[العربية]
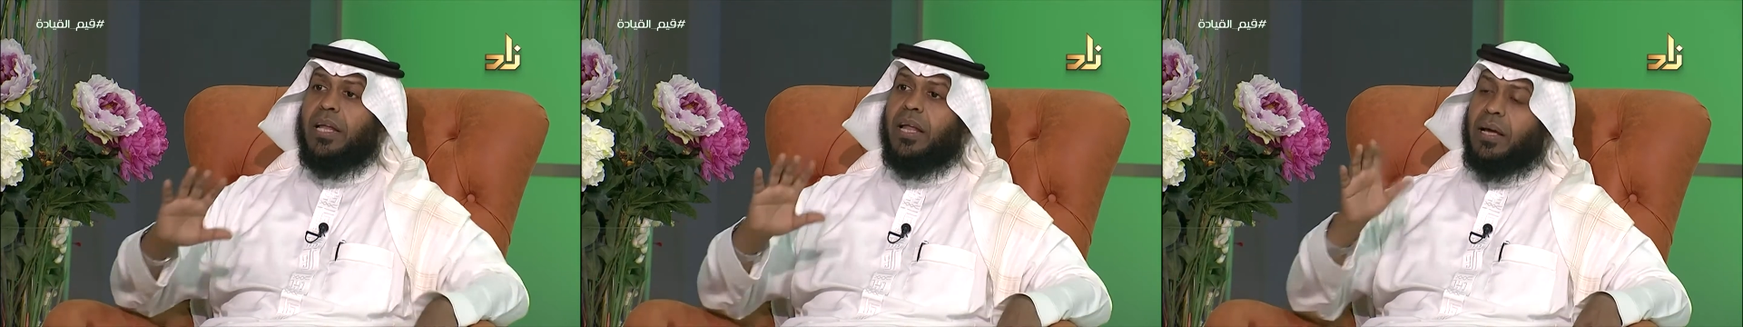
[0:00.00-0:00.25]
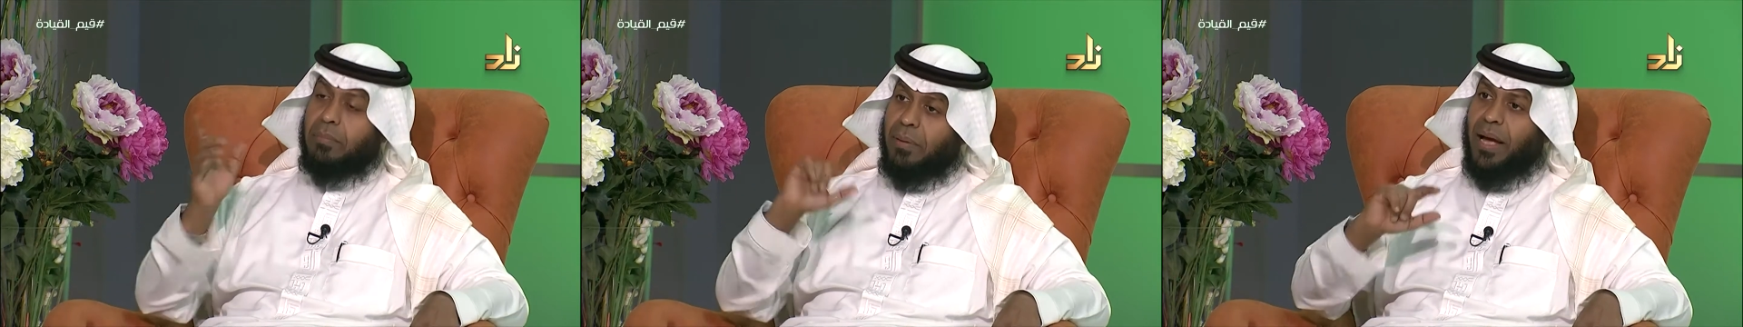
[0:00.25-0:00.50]

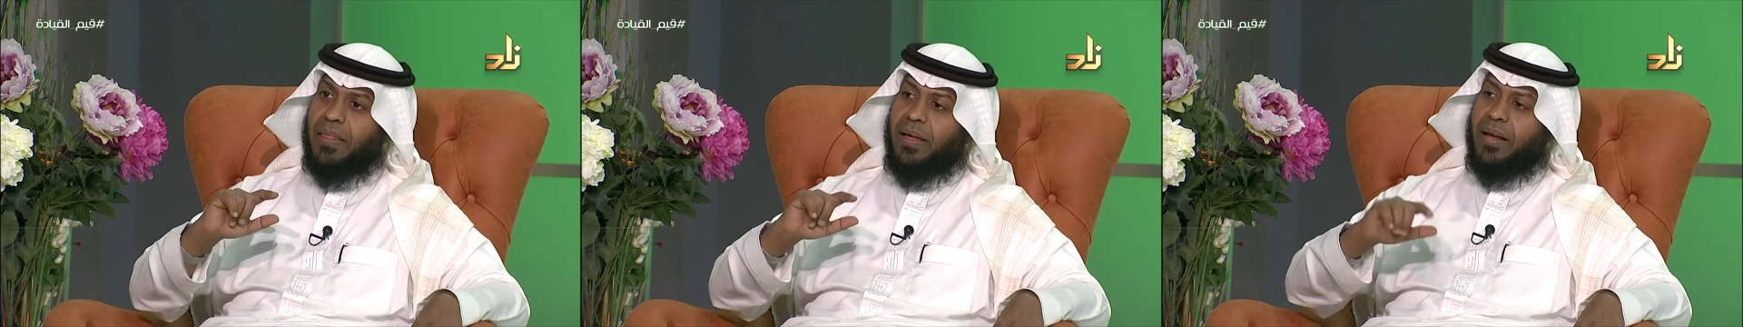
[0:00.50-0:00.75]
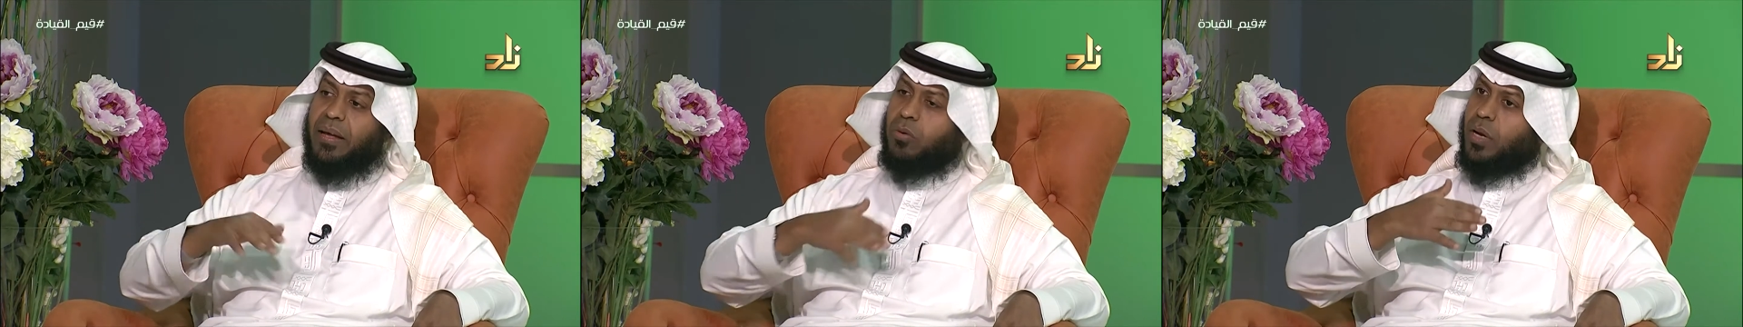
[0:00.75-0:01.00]
لكن مع
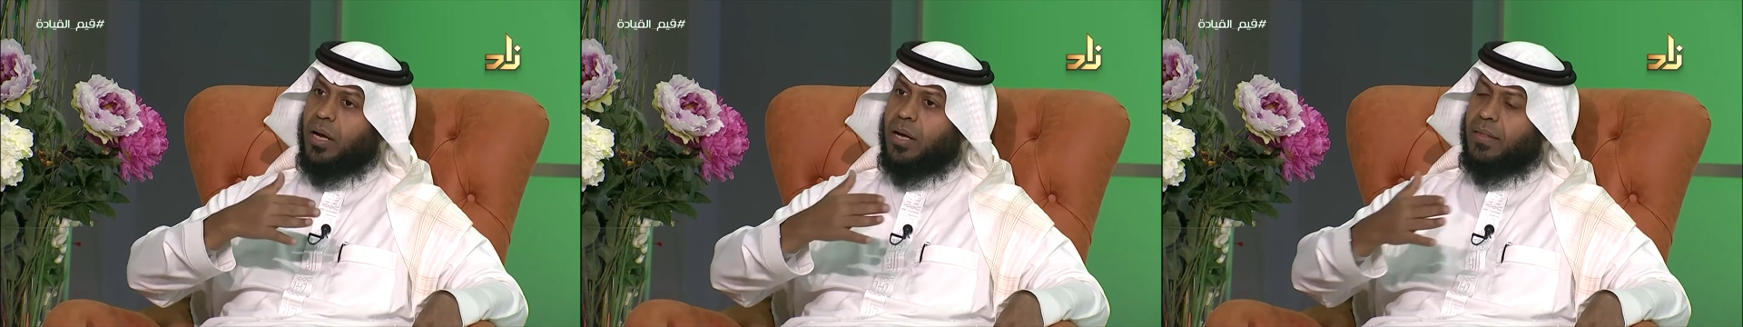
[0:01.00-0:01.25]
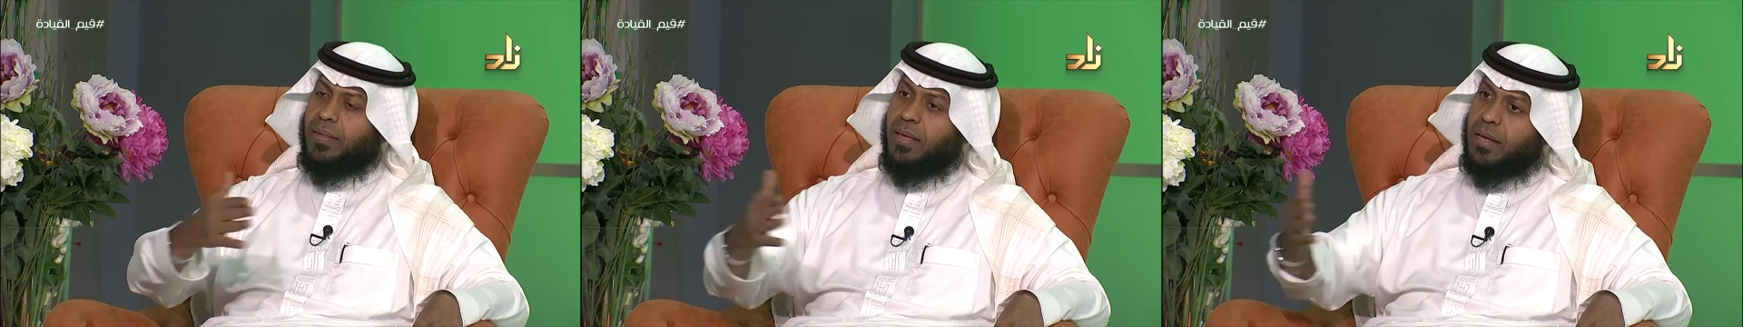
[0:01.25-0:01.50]
ذلك هناك
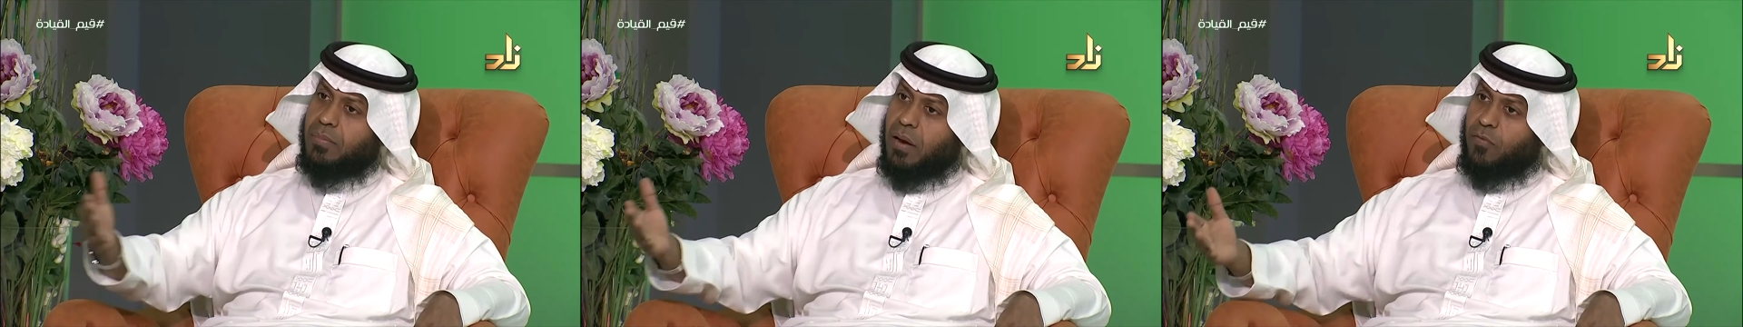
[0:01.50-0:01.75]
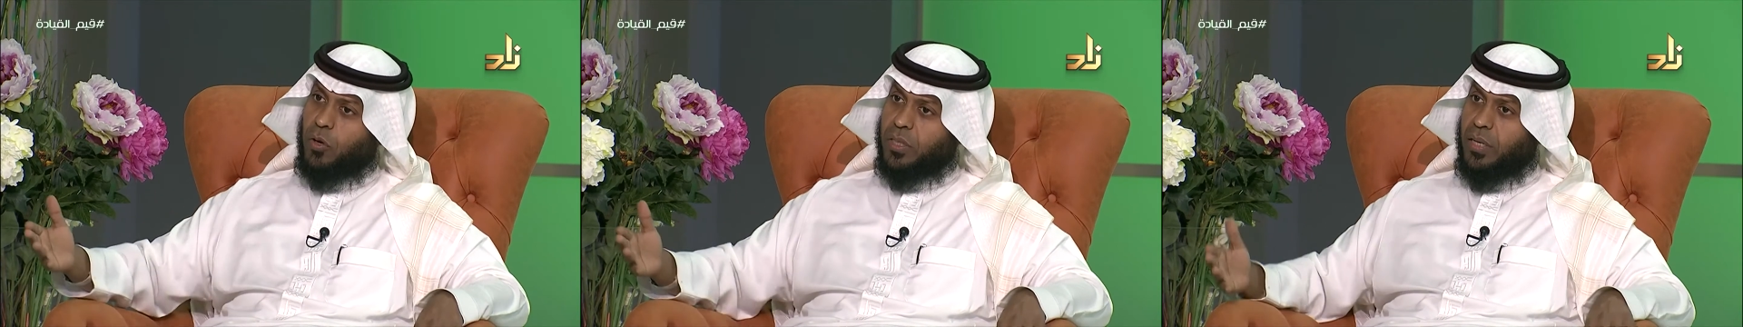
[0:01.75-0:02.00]
كثير من
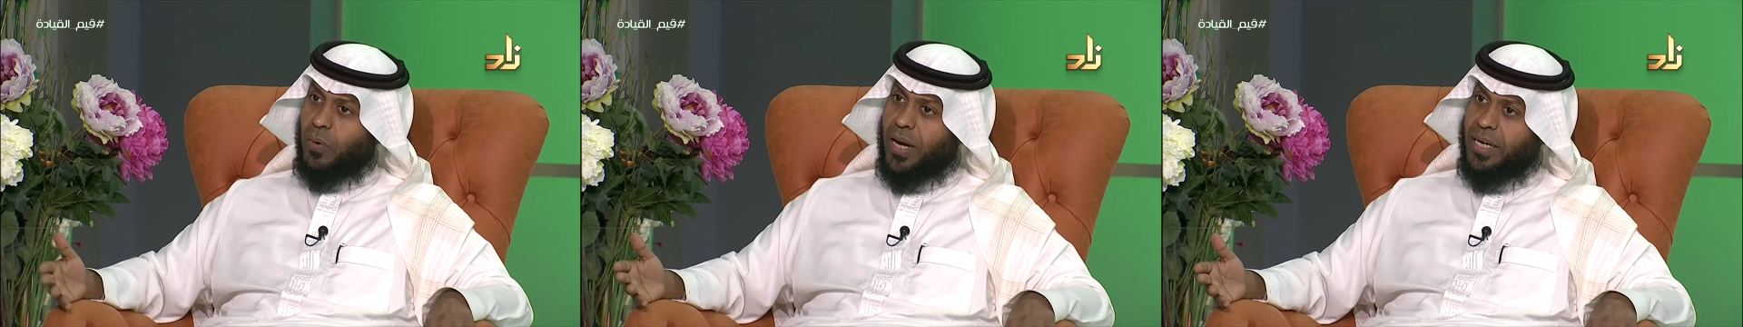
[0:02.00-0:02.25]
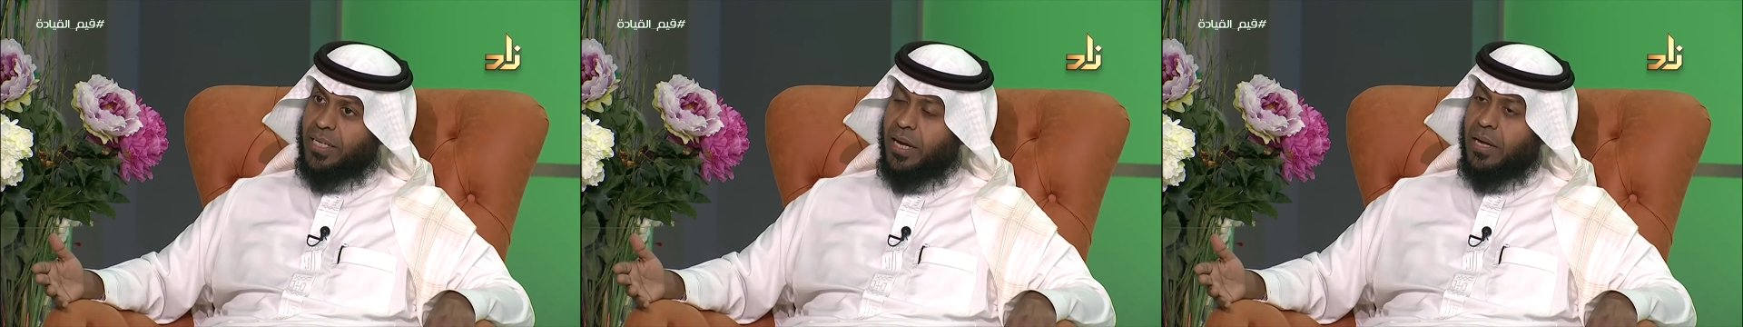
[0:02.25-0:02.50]
الفرص
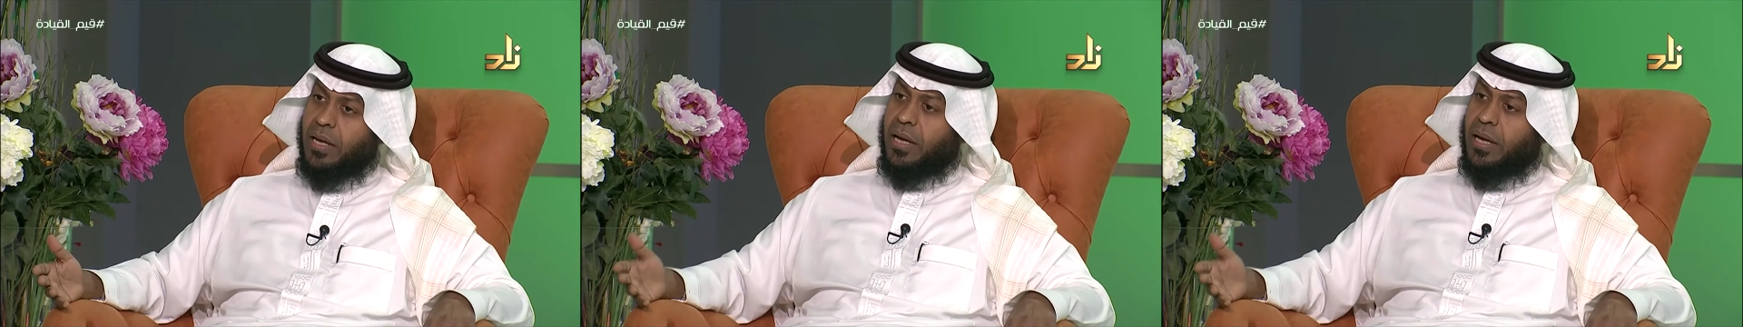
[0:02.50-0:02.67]
الواعدة